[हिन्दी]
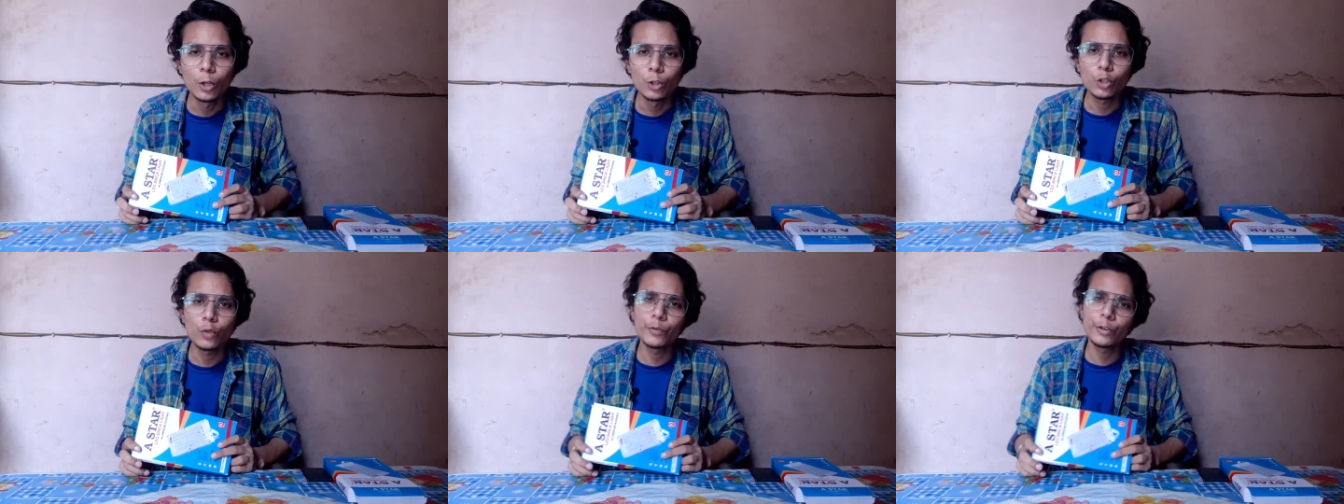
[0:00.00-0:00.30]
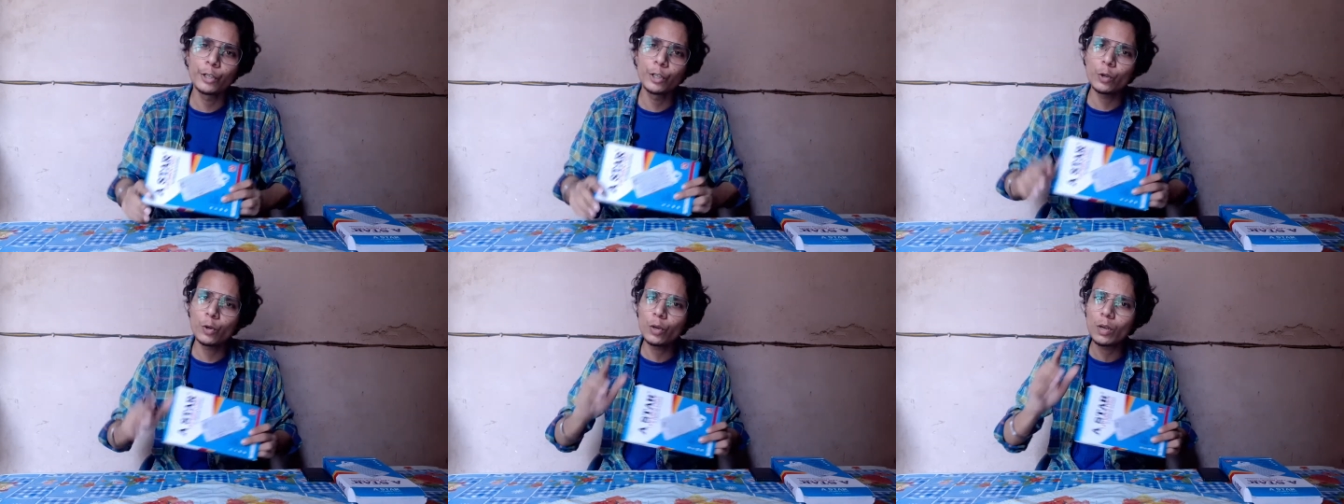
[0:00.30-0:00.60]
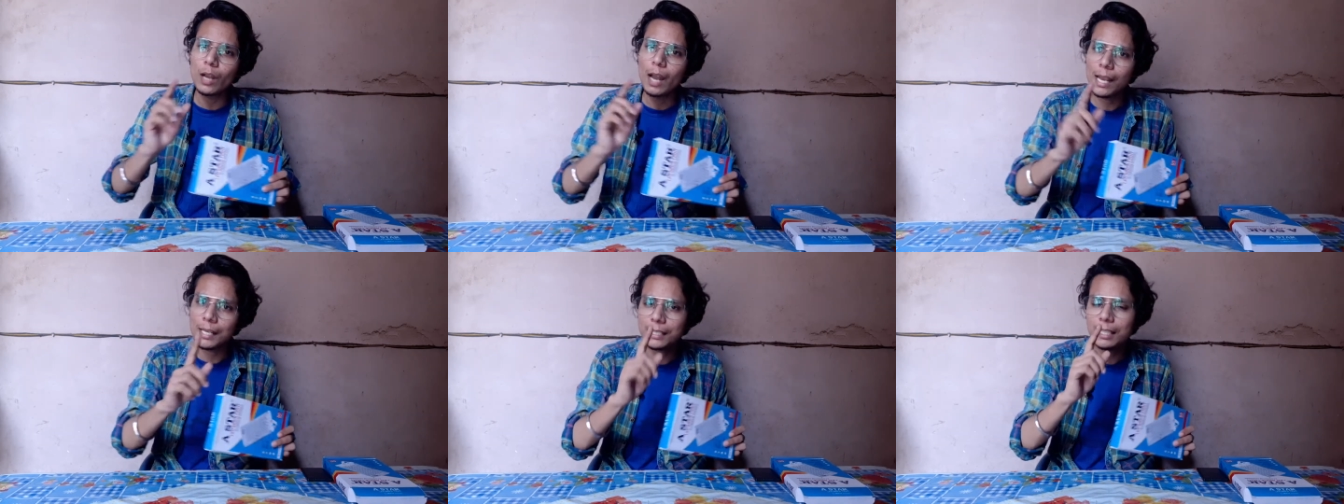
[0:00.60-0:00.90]
तो वीडियो को
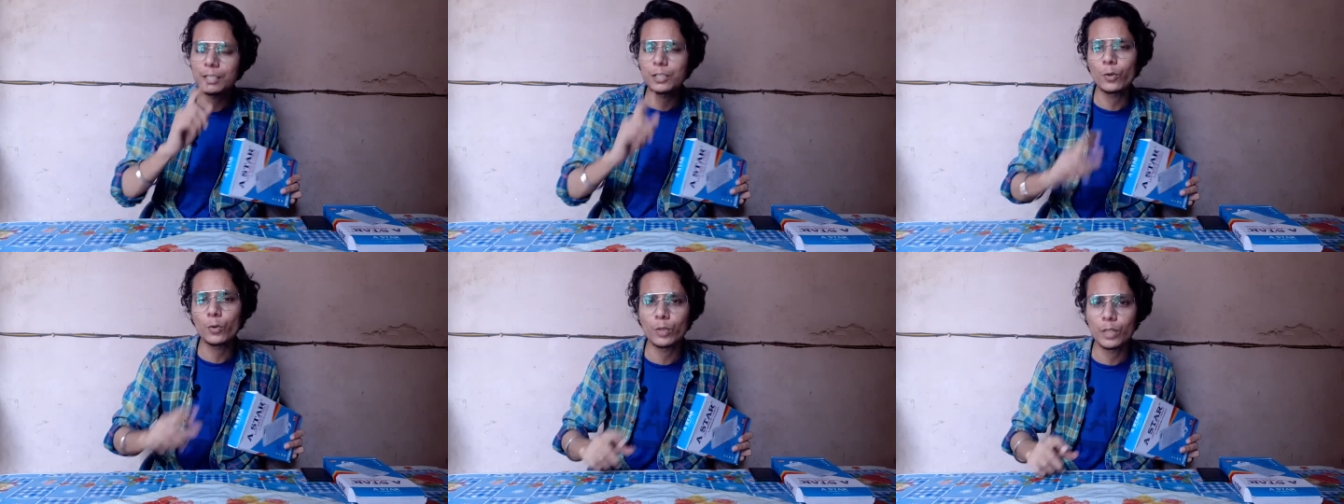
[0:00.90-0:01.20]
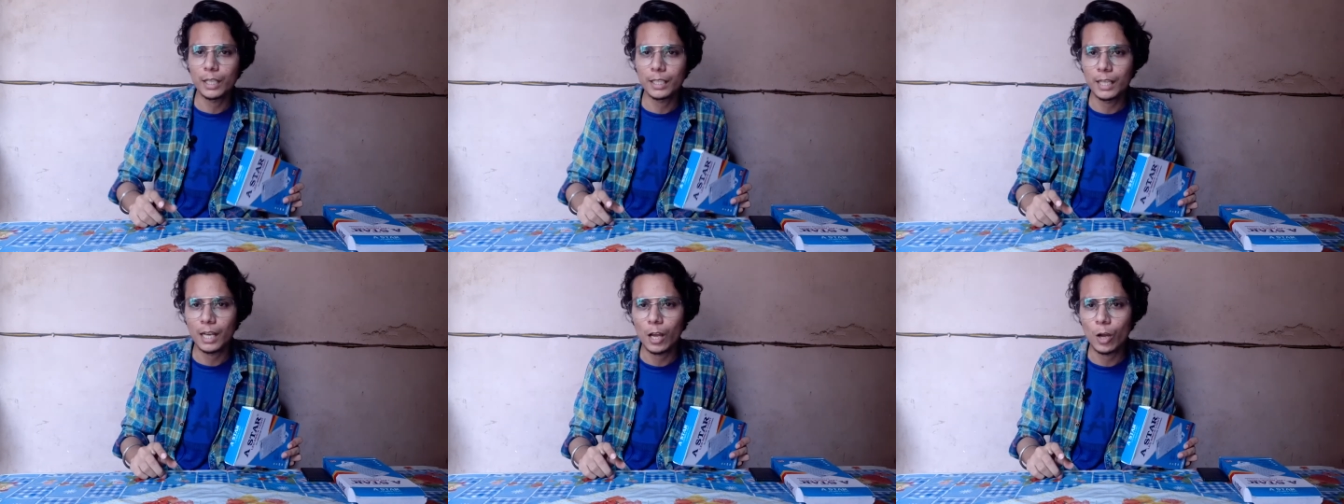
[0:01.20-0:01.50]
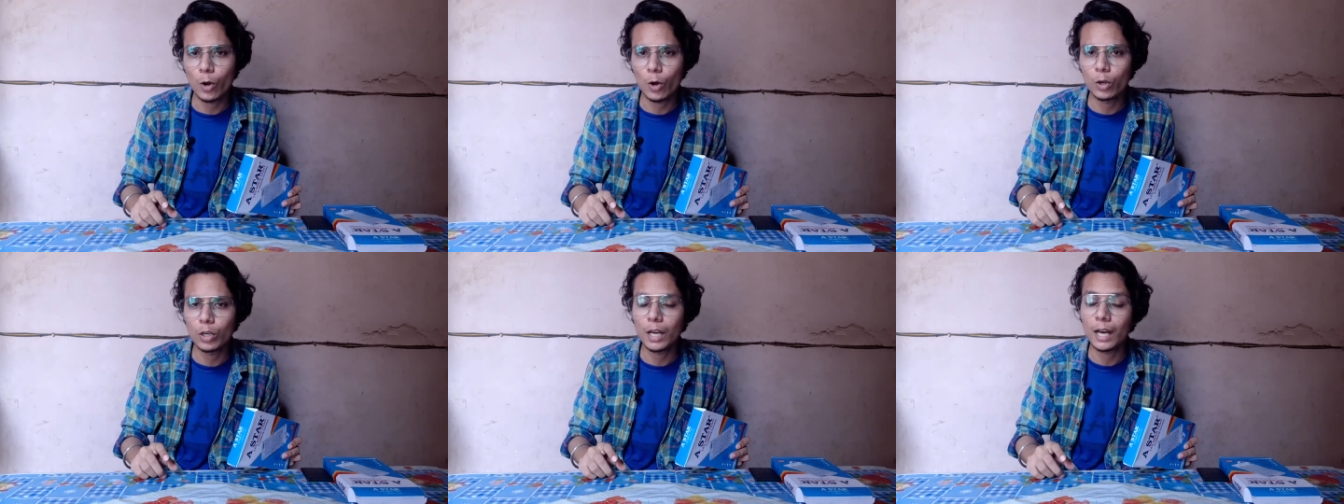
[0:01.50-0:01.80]
लास्ट तक जरूर देखना
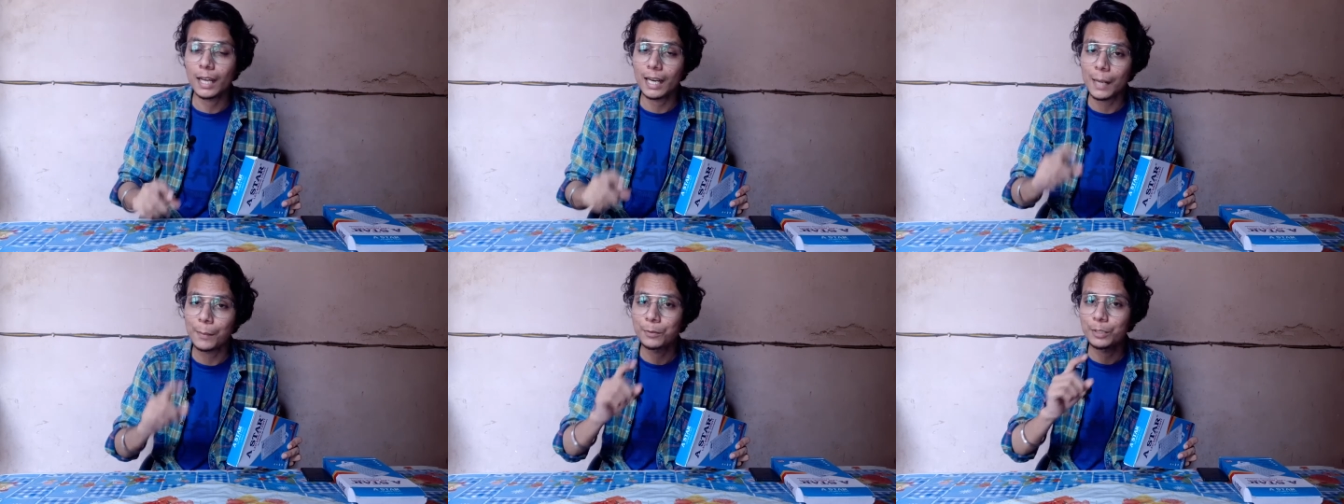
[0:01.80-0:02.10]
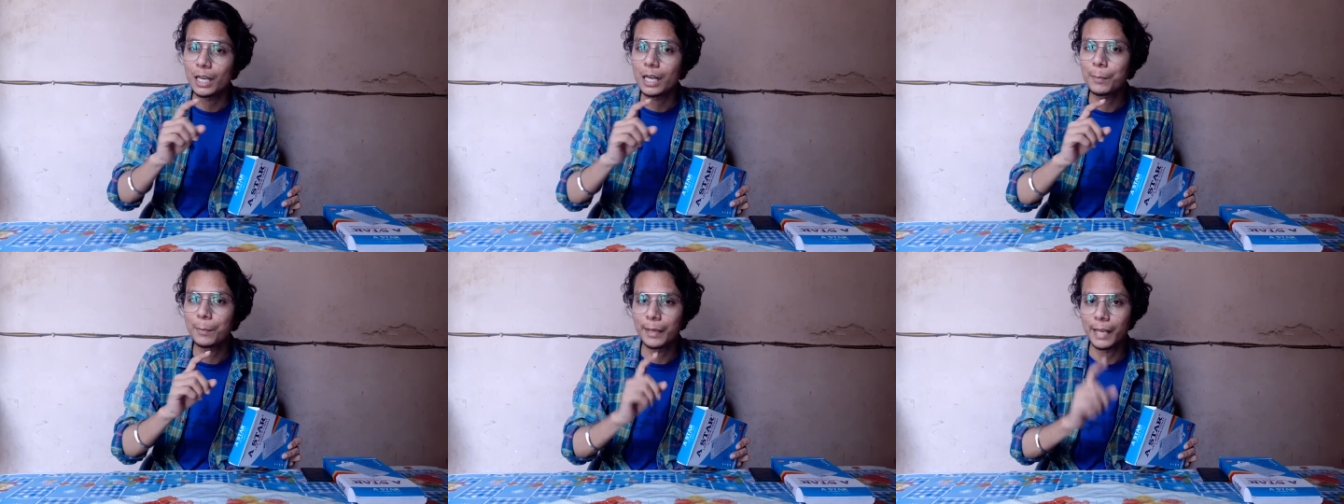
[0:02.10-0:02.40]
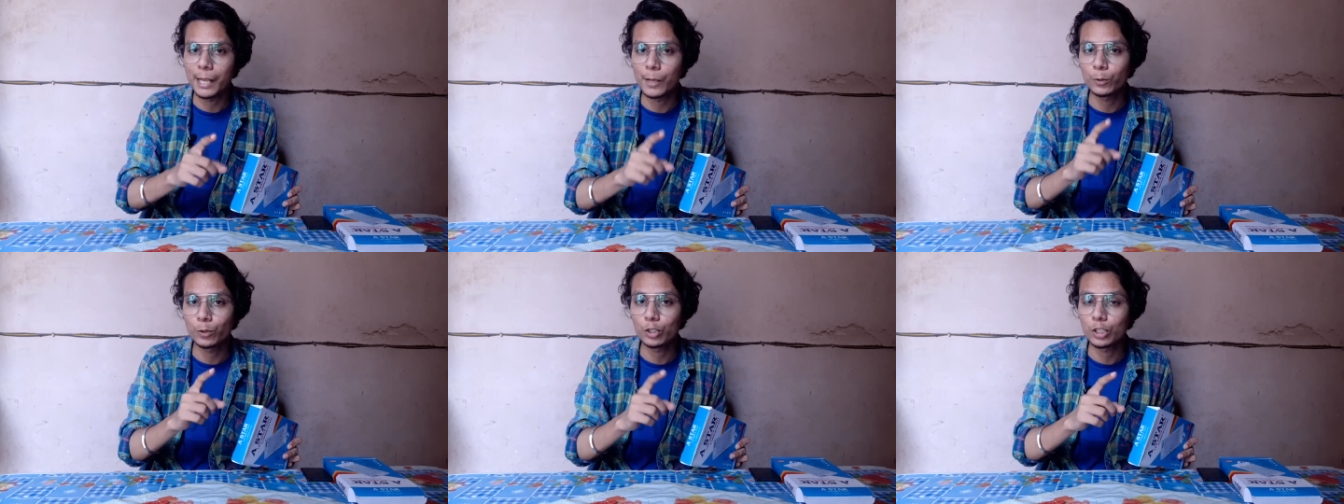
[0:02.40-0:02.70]
और अगर आप चैनल पर
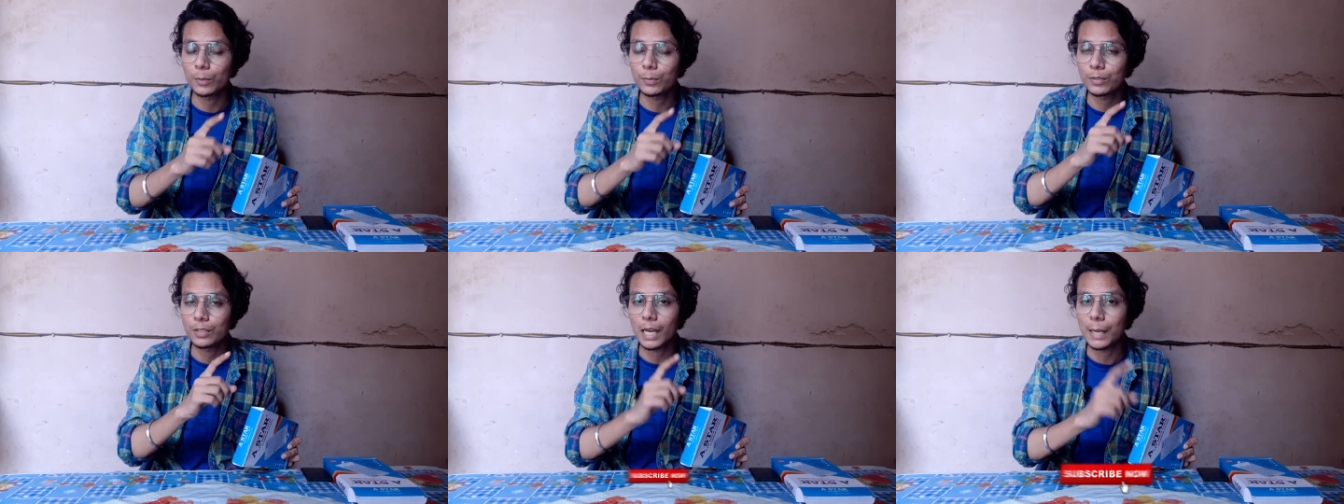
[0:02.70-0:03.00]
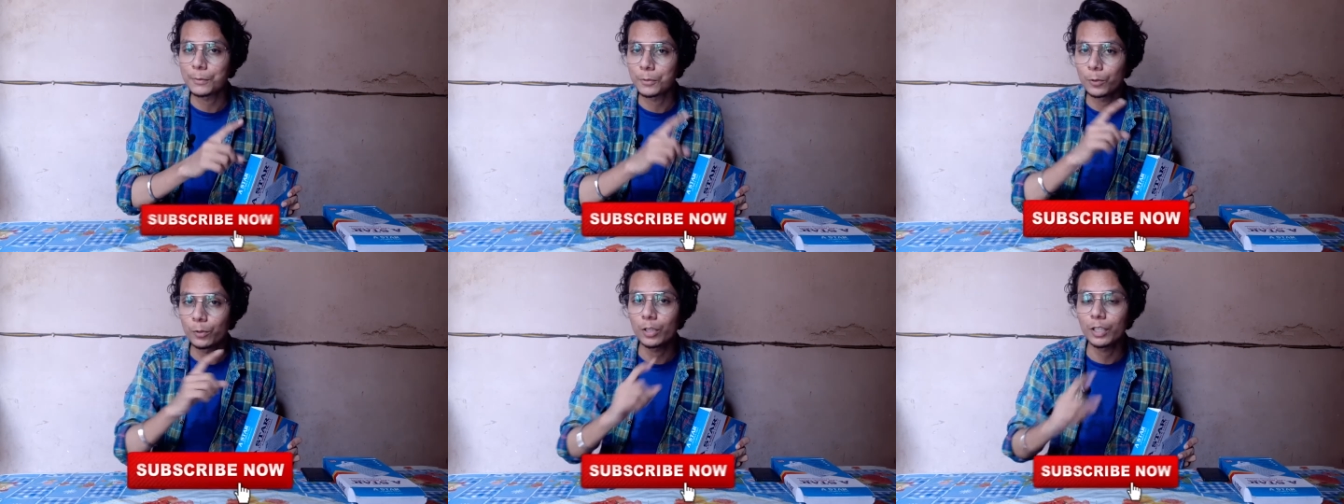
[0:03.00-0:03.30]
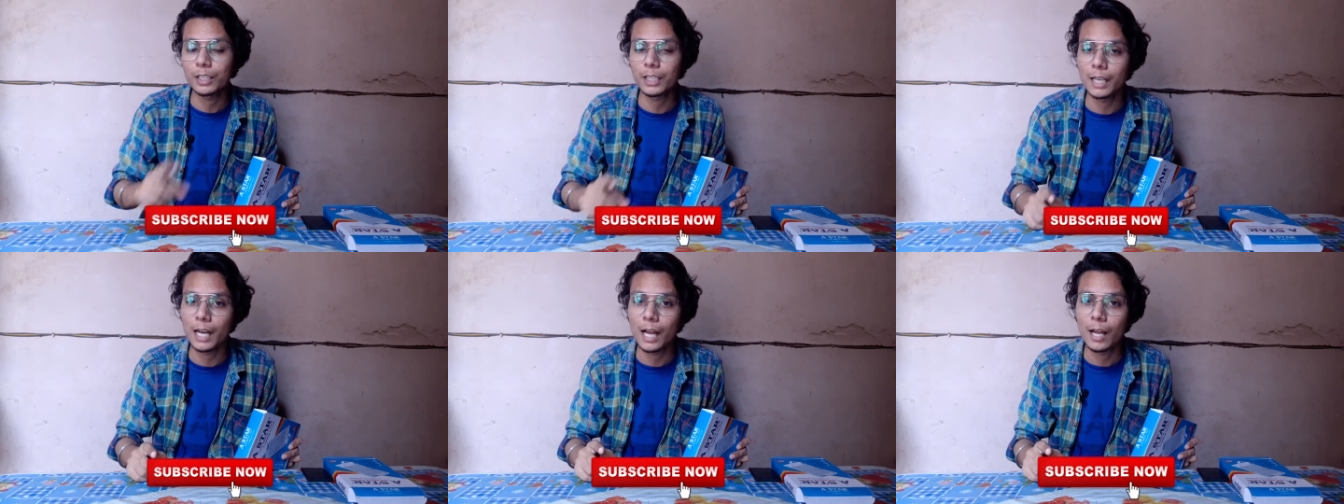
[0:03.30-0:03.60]
नए हो तो सब्सक्राइब जरूर
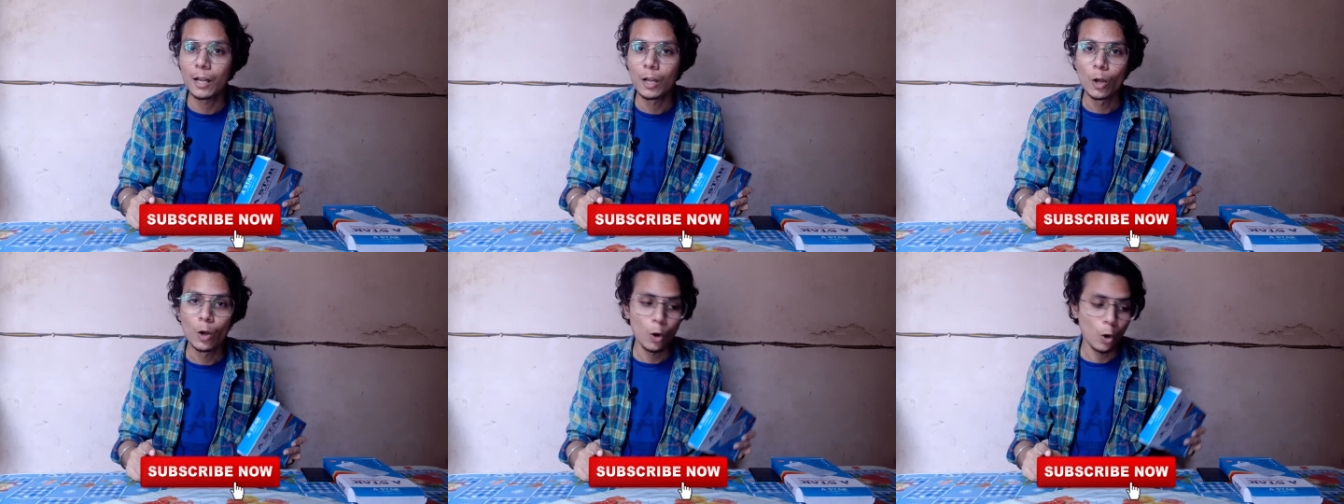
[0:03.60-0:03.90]
कर देना